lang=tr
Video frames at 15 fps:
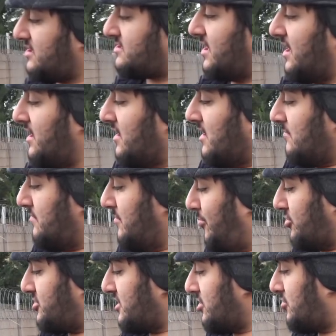ise bir
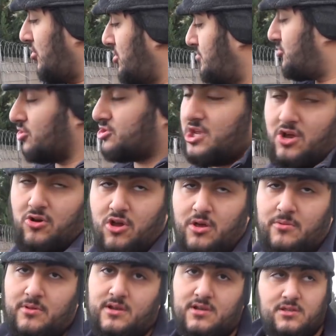poşete koyup köşeye
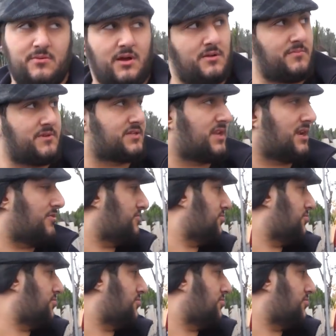koyabilirdi bak. Mesela